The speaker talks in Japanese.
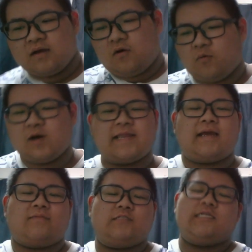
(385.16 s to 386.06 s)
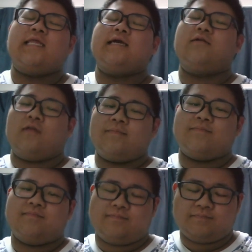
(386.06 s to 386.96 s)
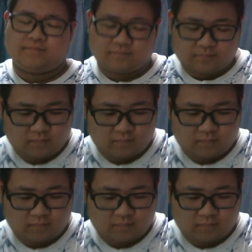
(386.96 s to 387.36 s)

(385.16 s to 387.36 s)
思わないかもしれないけどね。うん。